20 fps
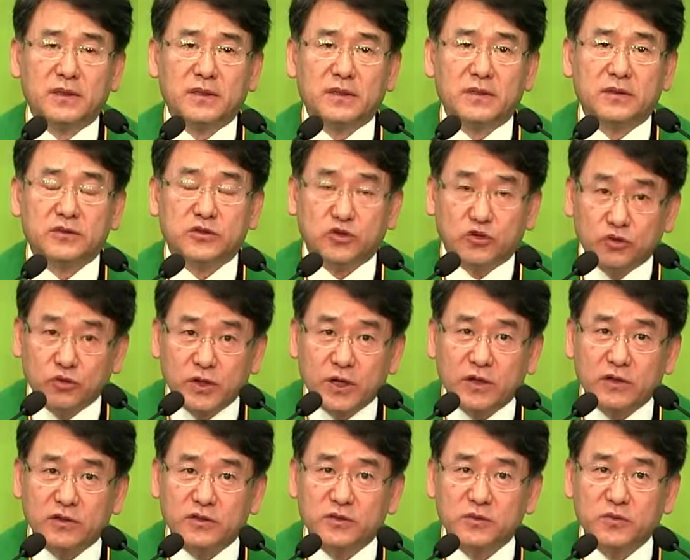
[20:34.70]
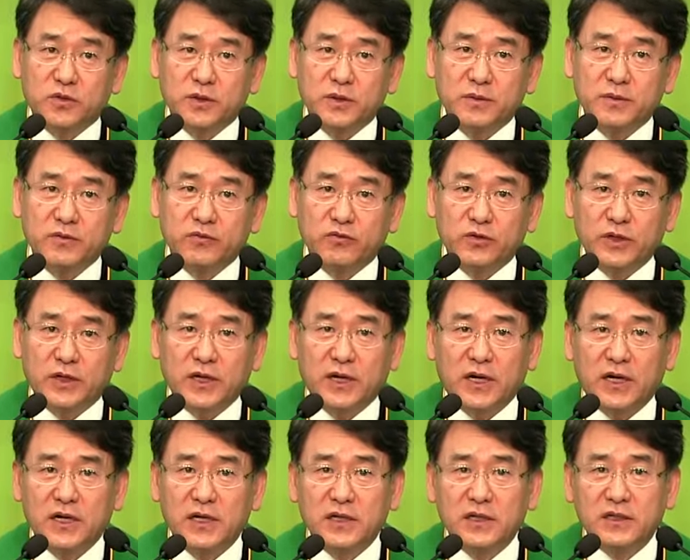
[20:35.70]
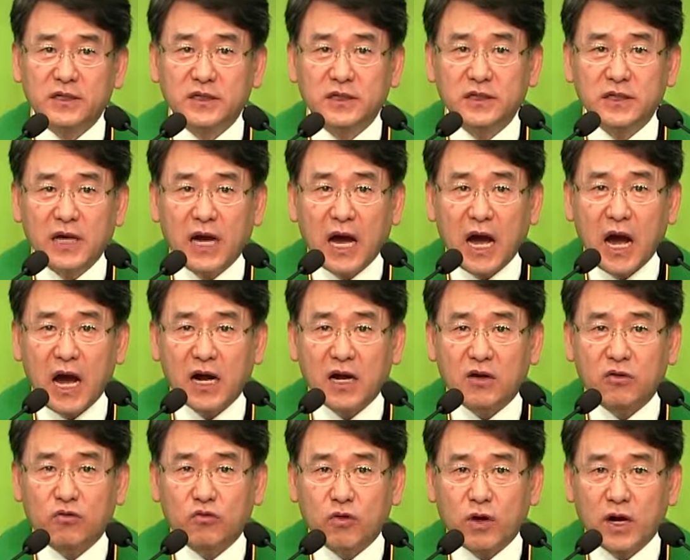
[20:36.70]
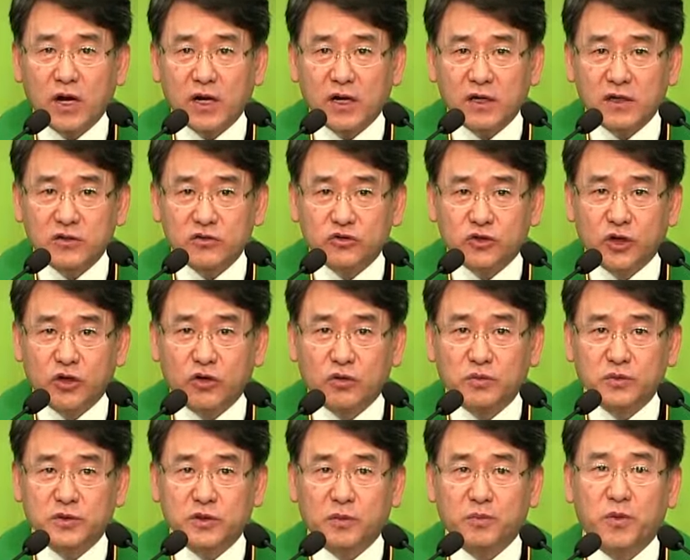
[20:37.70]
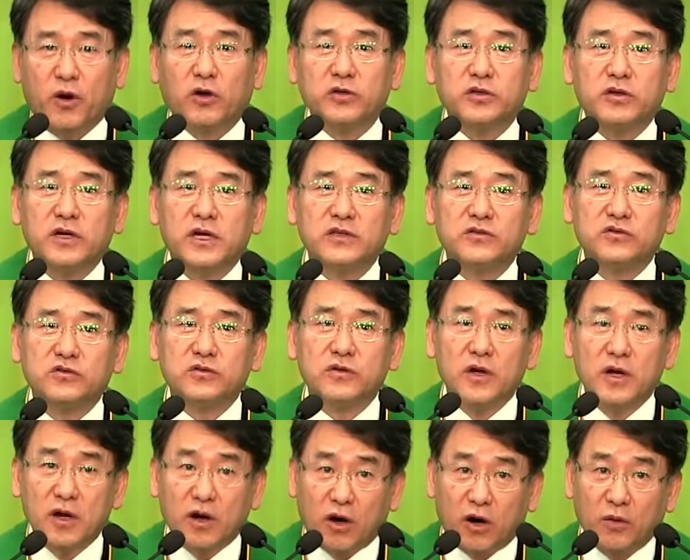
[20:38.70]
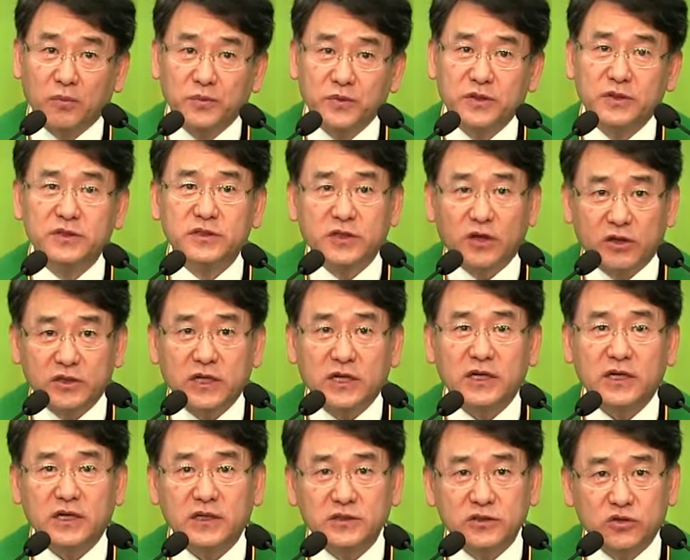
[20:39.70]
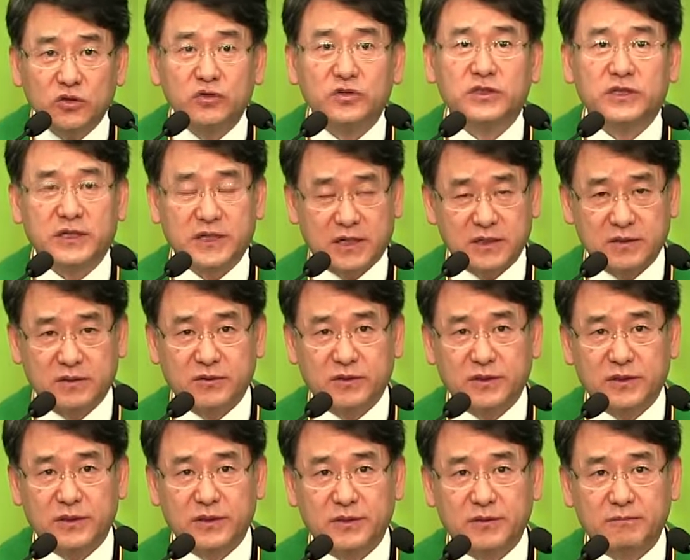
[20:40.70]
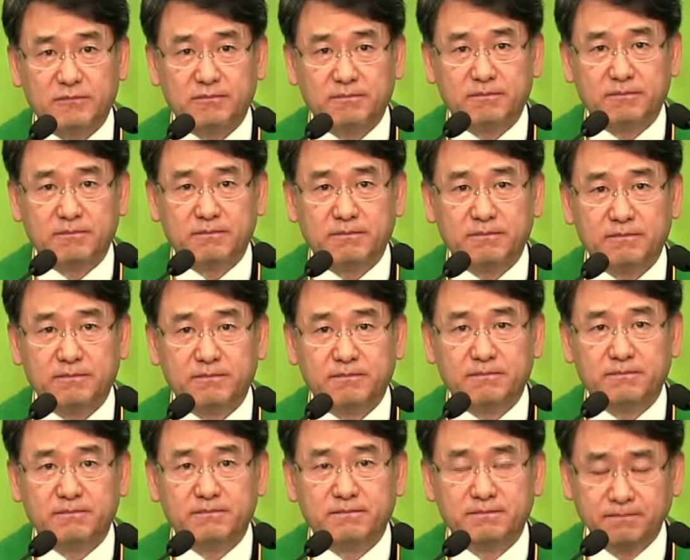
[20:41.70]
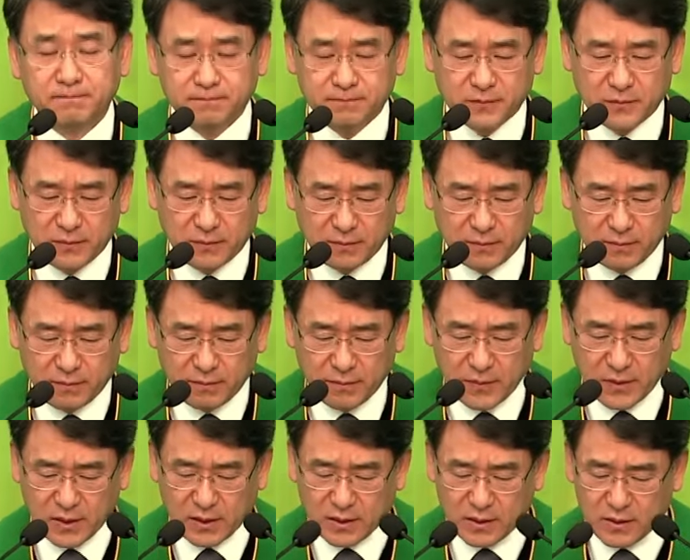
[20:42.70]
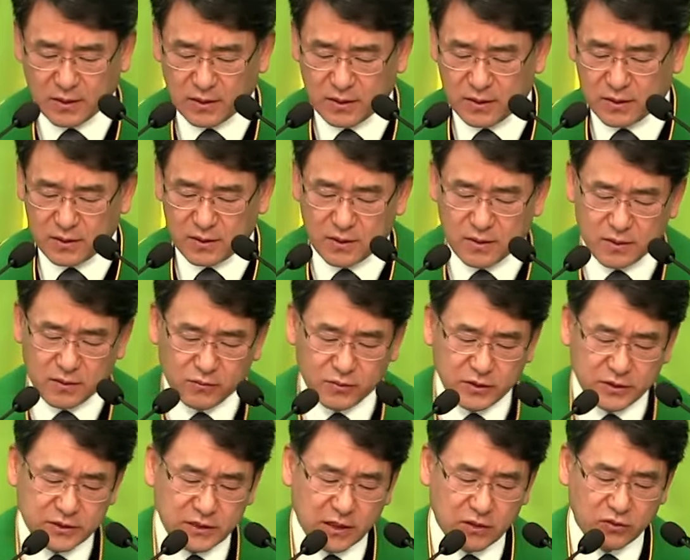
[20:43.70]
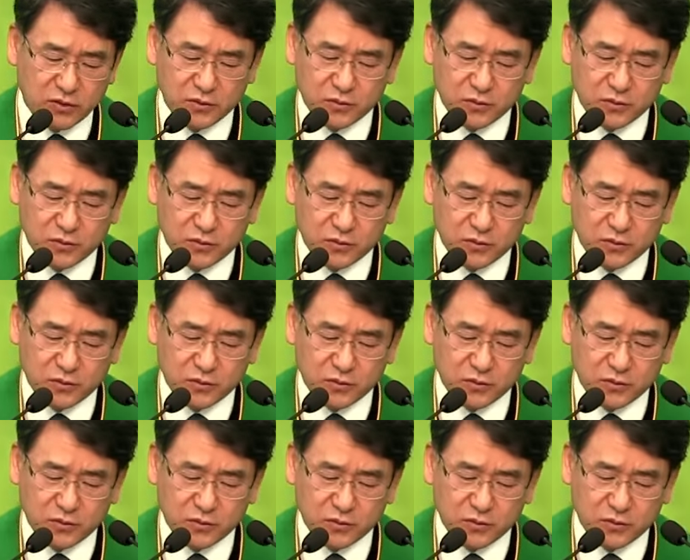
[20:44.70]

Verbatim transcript: 중요한 것은 뭐냐면 우리가 이 악과 죄로부터 벗어날 수 없는 연약한 존재라는 거예요. 음? 우리 장로님도